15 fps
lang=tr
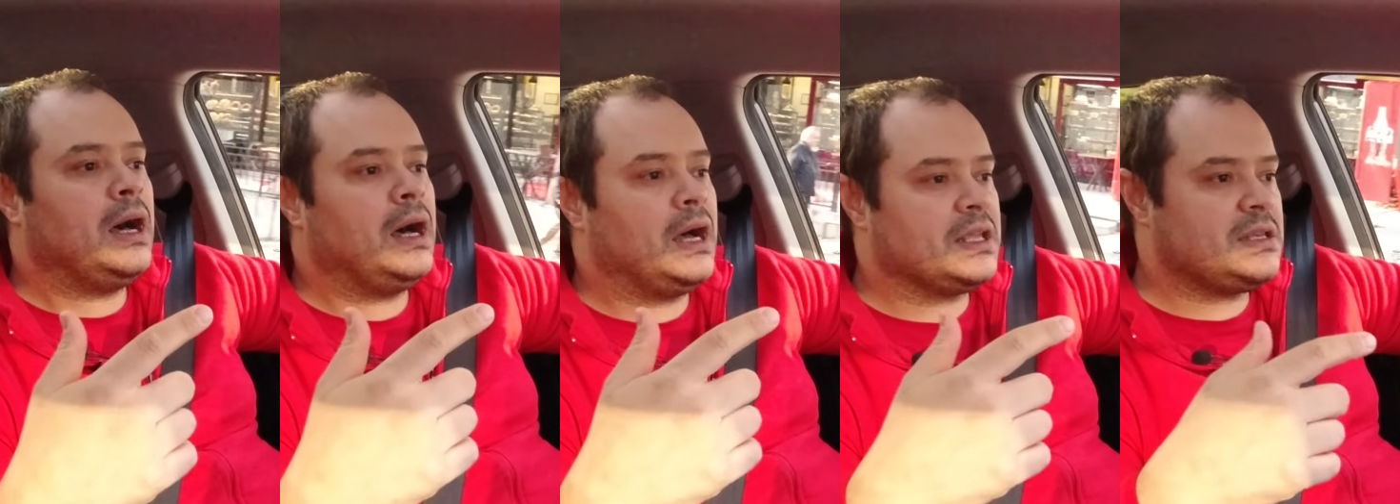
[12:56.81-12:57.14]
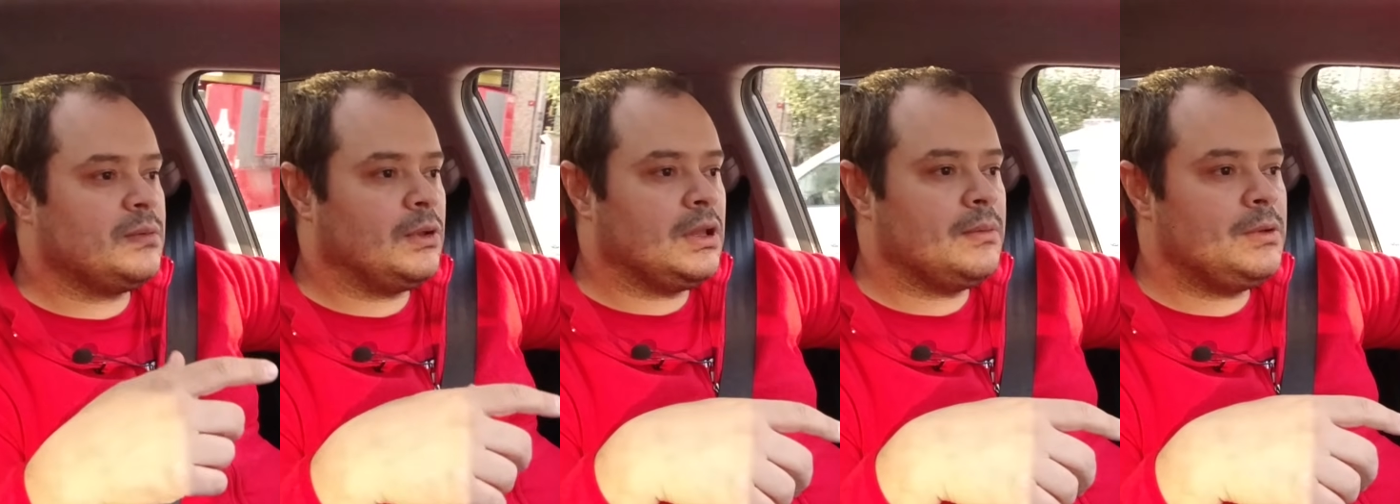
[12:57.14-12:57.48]

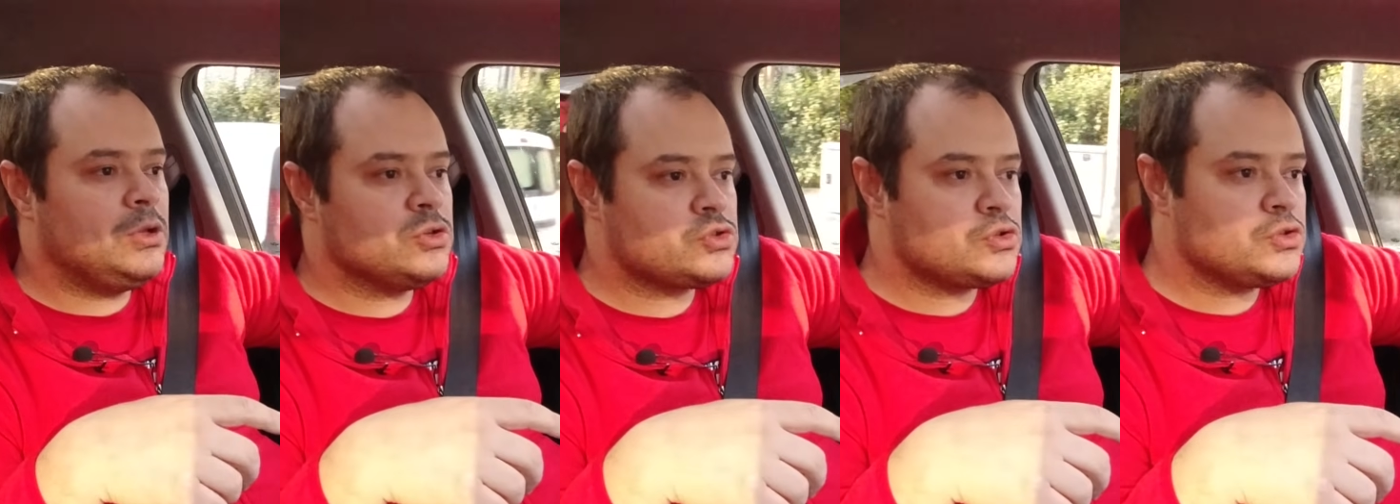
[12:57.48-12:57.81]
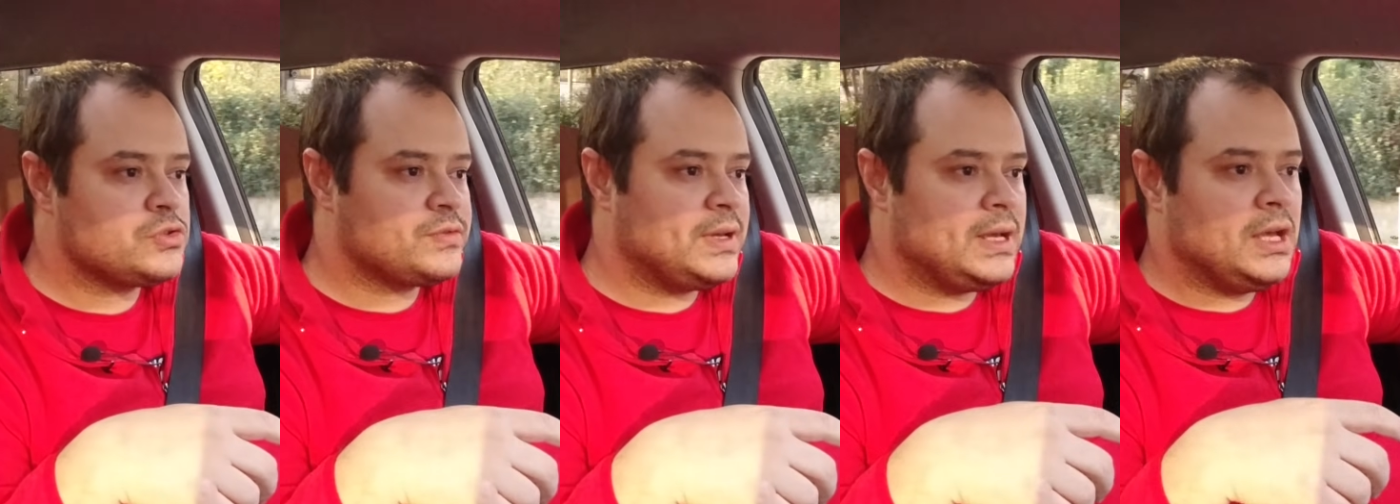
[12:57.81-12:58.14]
hakim
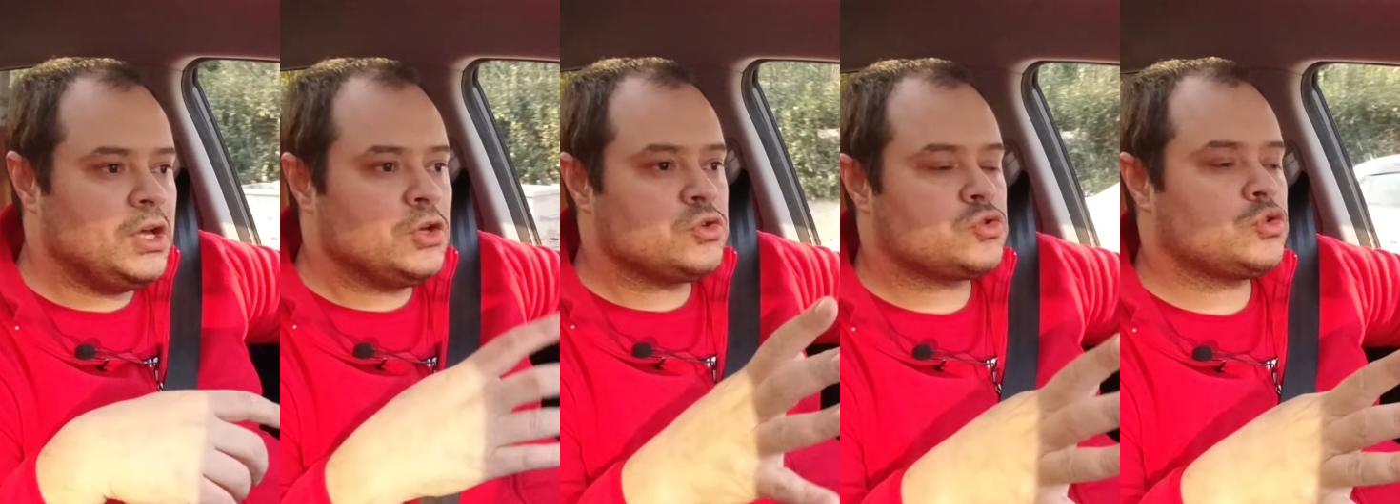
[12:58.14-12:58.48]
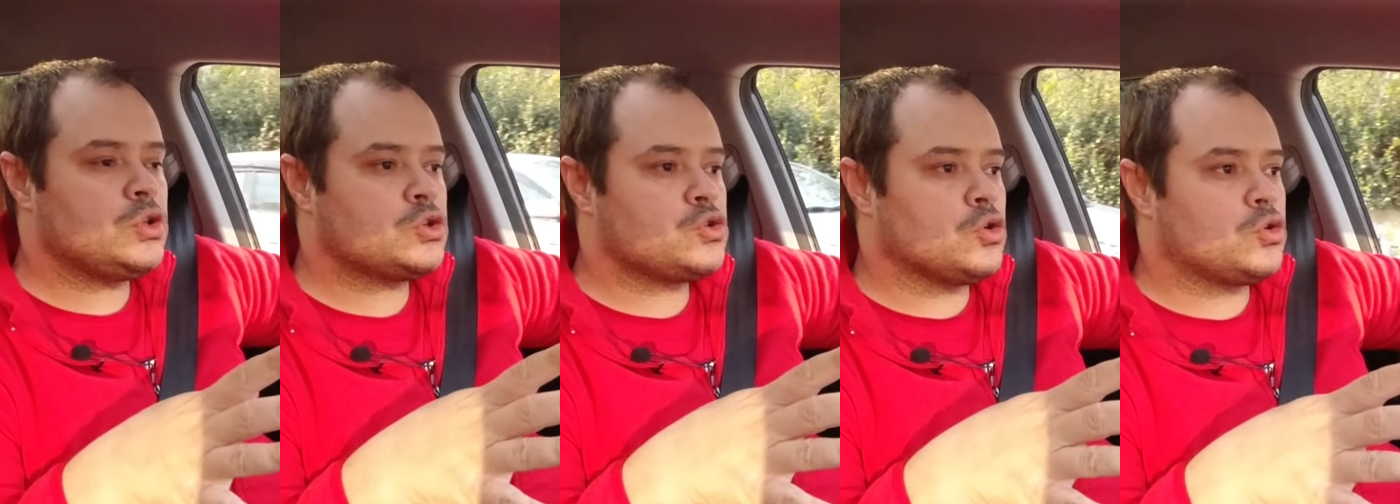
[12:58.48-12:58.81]
olabiliyorsunuz ve
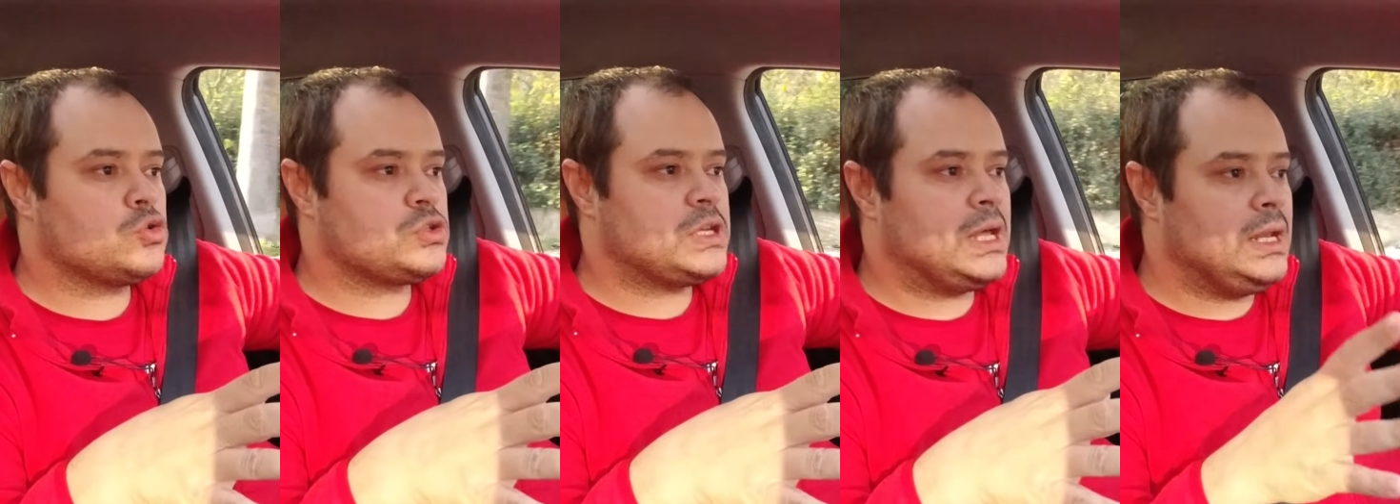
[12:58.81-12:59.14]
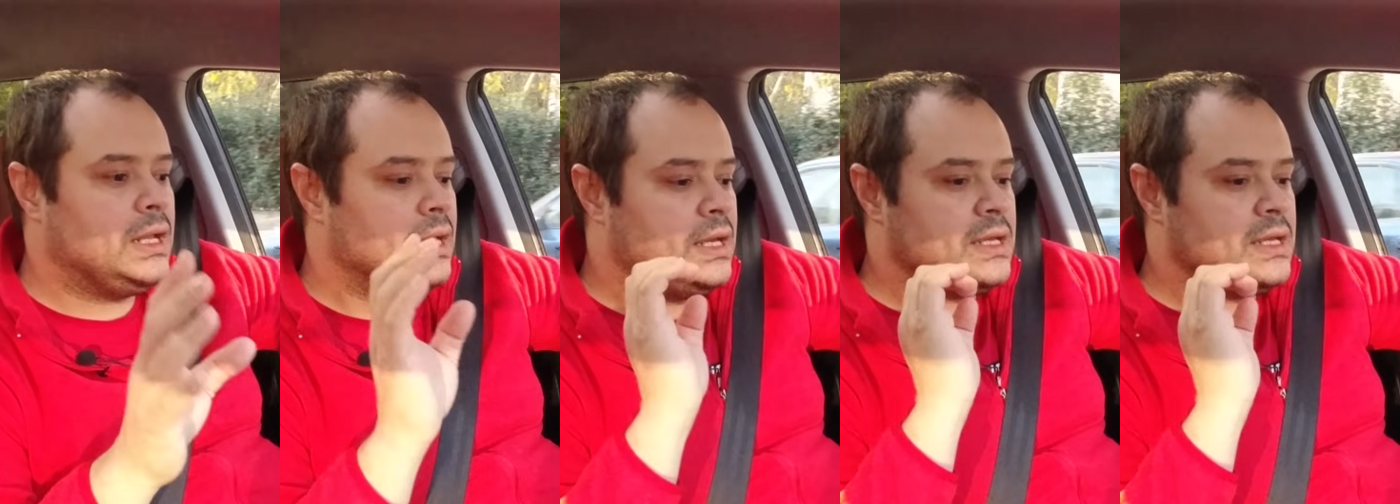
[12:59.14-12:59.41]
şu da çok güzel.